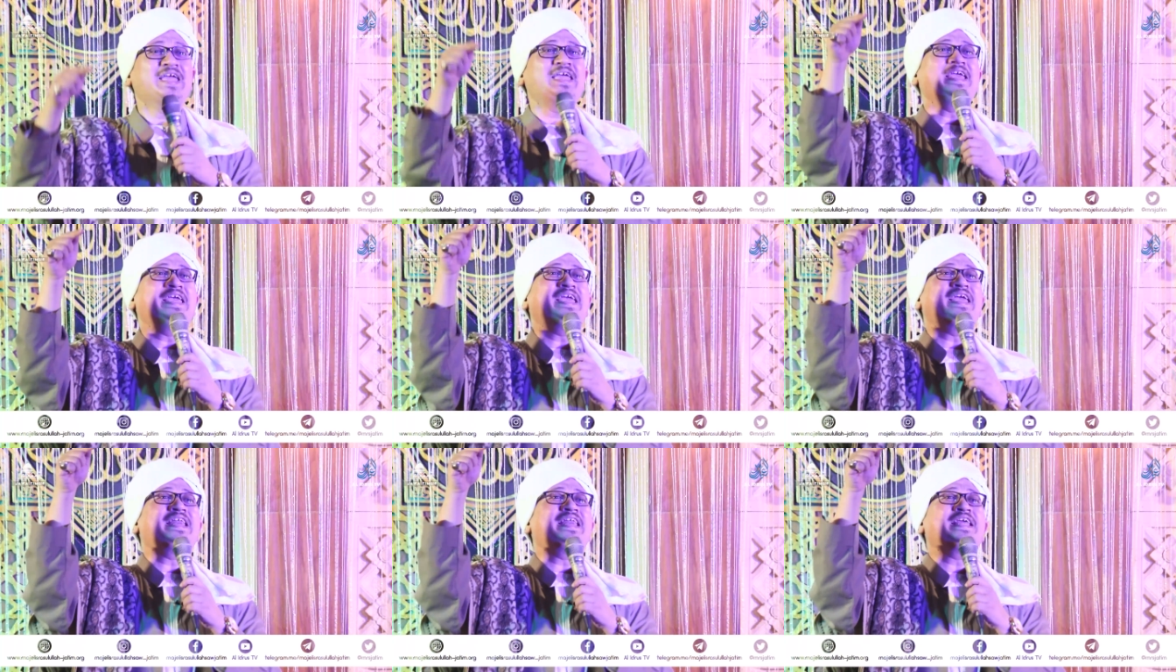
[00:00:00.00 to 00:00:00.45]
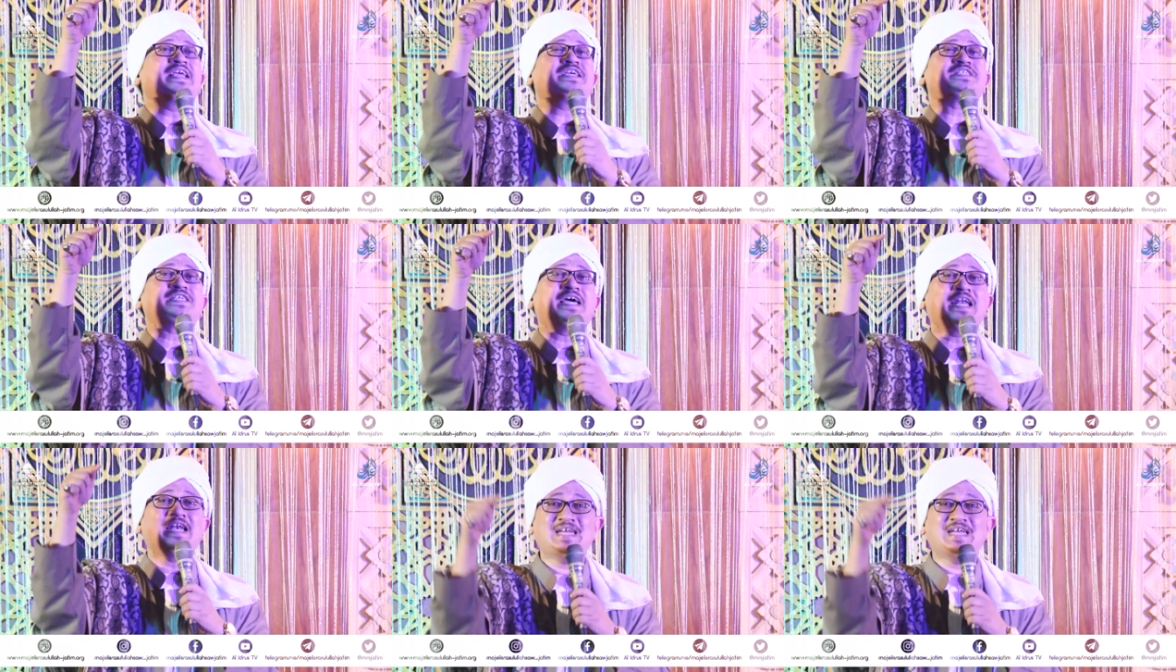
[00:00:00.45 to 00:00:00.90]
Ini
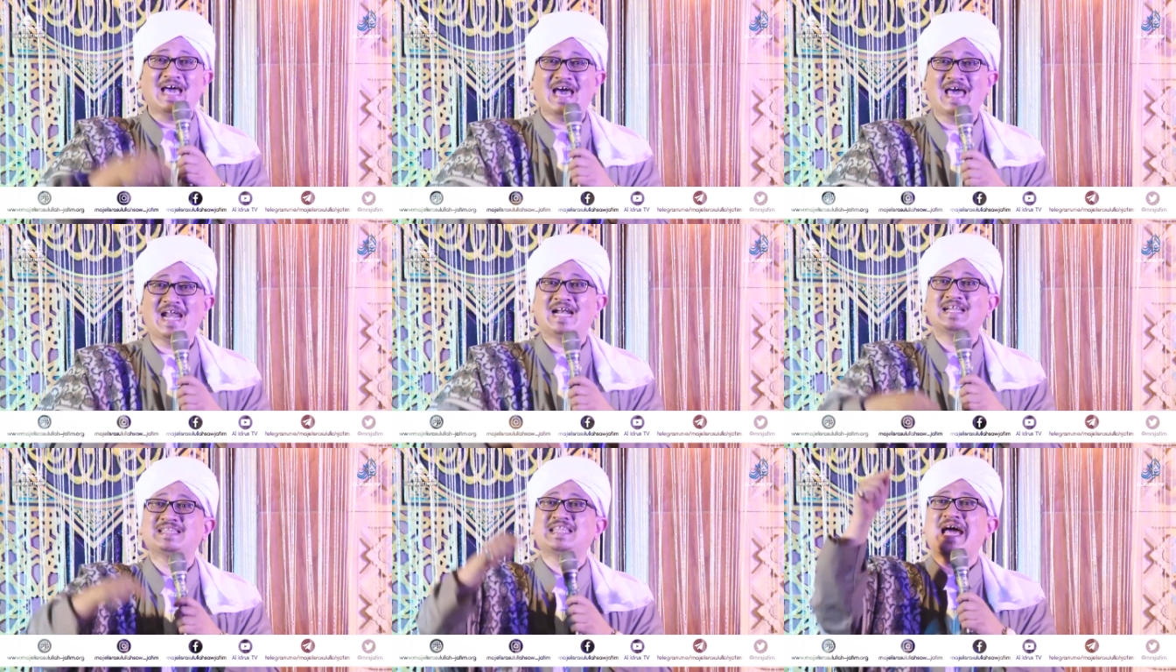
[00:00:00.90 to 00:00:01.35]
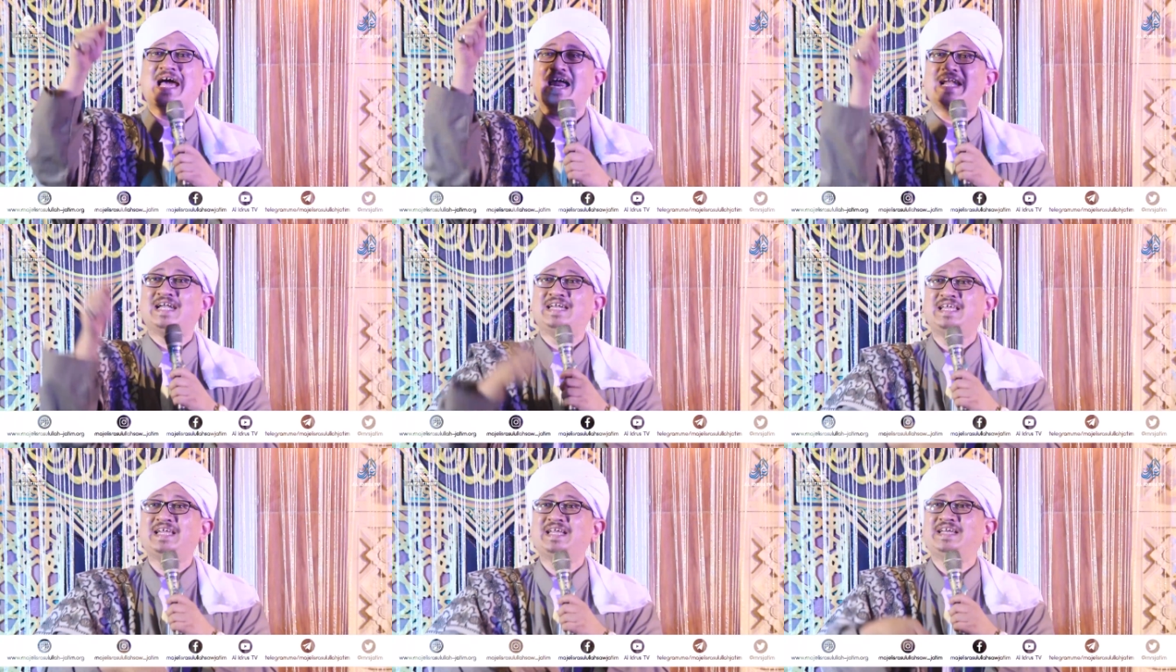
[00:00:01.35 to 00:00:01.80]
sandal
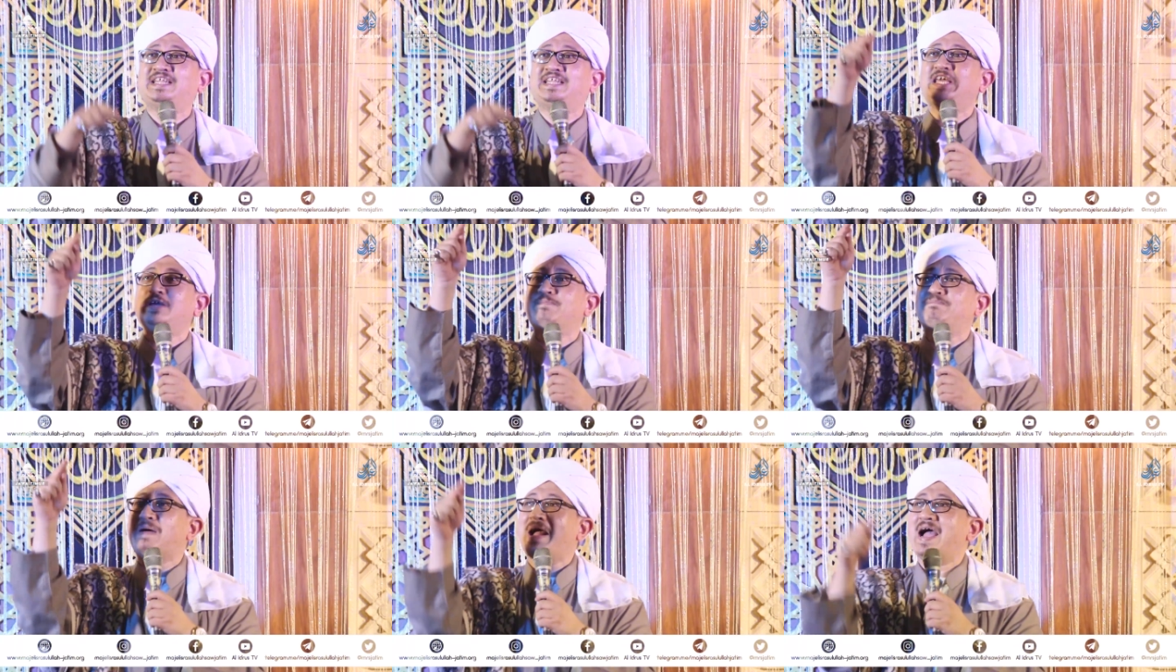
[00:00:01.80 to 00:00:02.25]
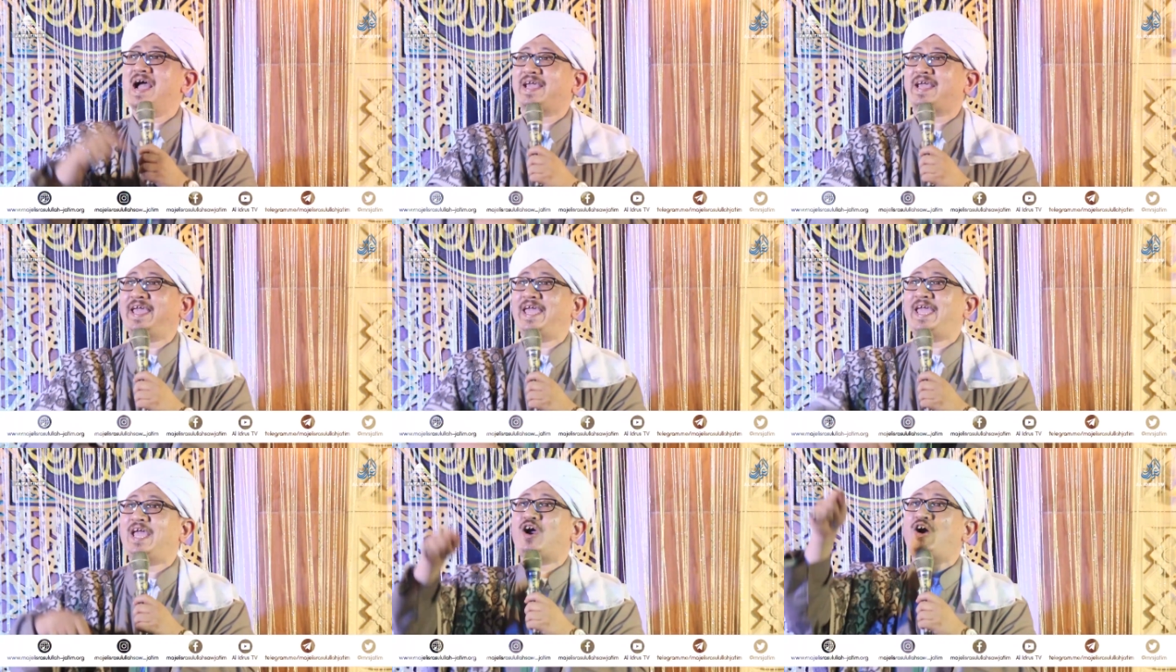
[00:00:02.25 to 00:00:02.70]
tadi
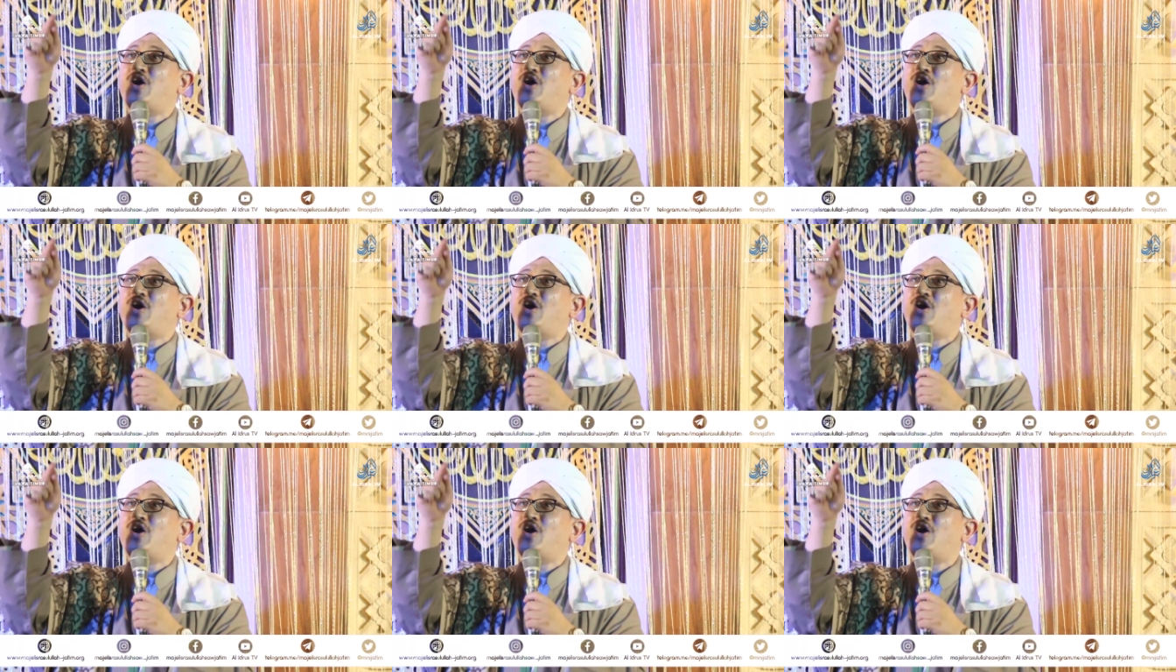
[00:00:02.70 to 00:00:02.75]
dipakai